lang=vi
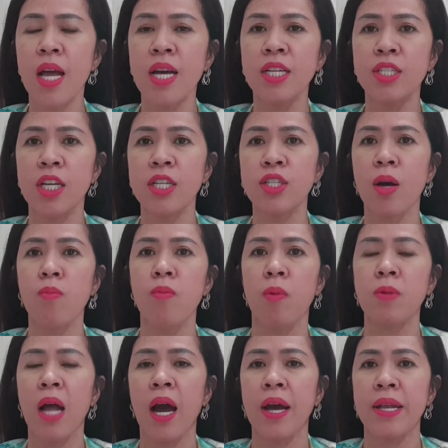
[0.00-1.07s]
thì chỉ trong
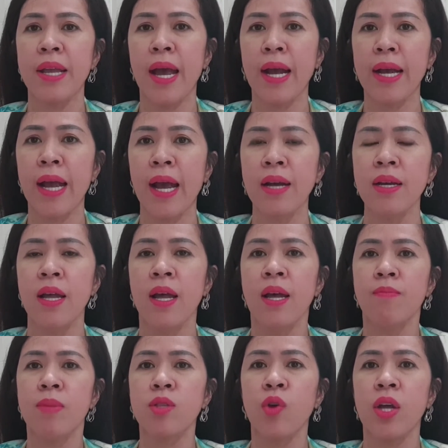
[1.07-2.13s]
một thời gian ngắn
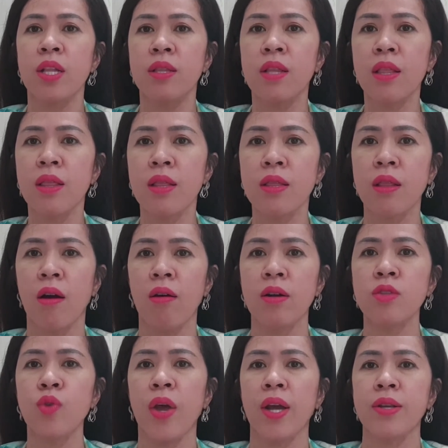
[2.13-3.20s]
Bích Thủy tin
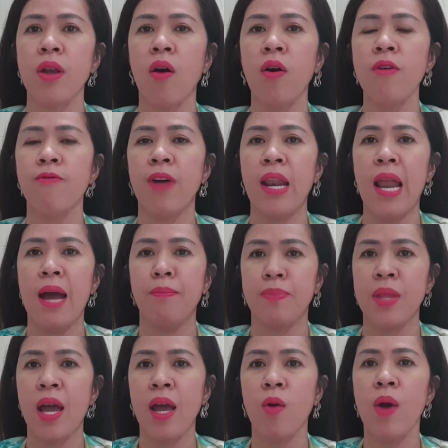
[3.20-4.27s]
tưởng tuyệt đối và làm
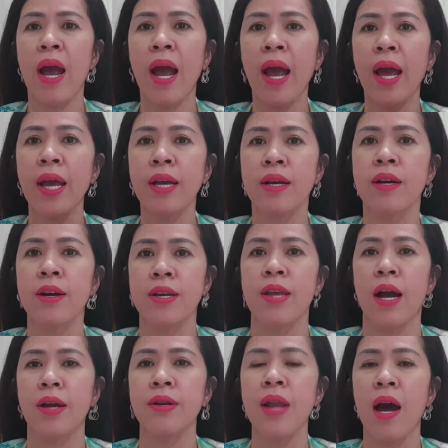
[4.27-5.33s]
theo hai người
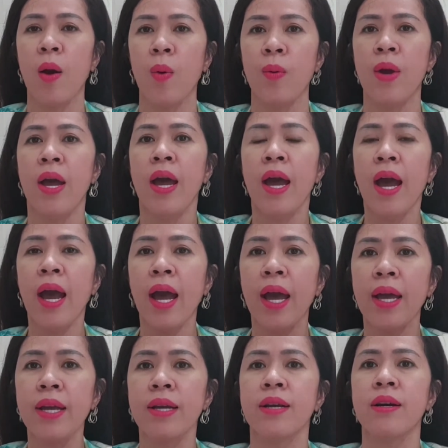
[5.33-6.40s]
dẫn đầu
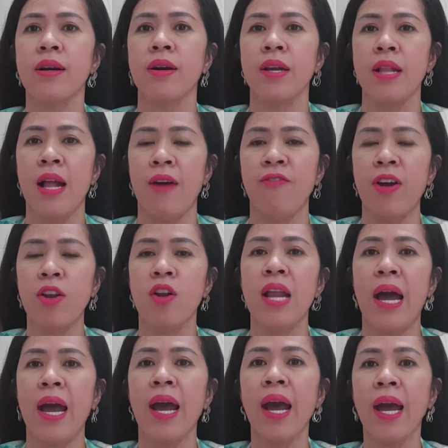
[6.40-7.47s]
hai người là phải nói
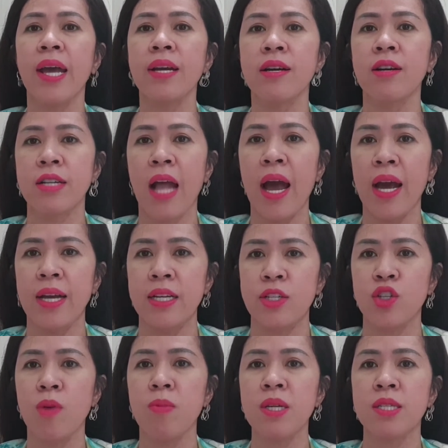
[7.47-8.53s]
là hai người
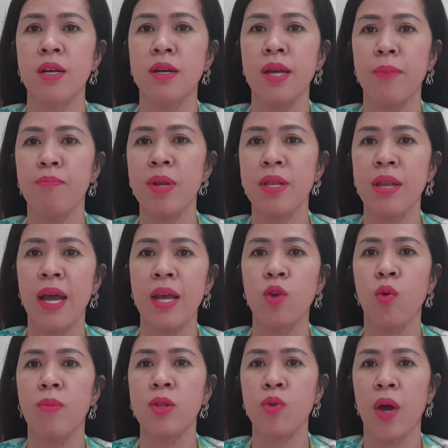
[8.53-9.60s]
thầy trong cái sự nghiệp đích
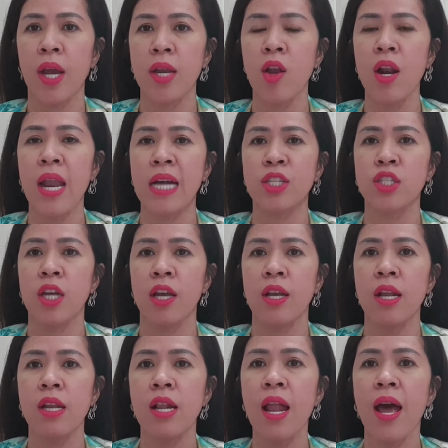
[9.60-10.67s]
nay của Bích Thủy đó là
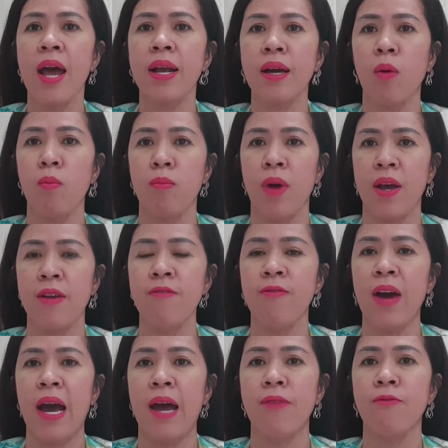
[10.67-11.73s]
chị Lê Ngọc Mỹ
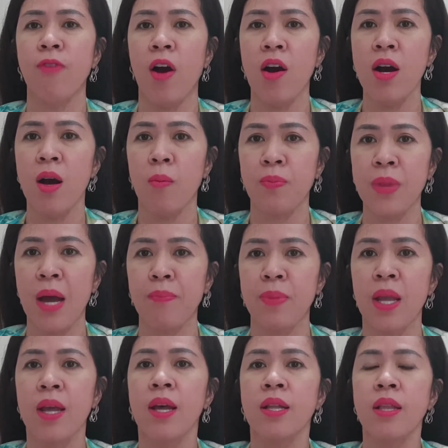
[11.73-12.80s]
và anh Võ Hồng Tâm
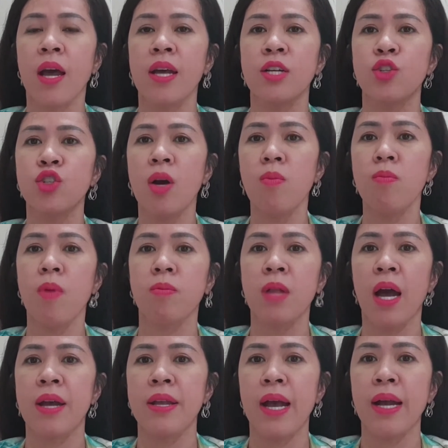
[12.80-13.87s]
thì trong một
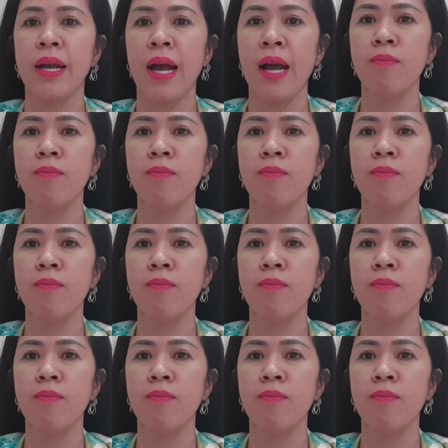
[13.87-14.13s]
thời gian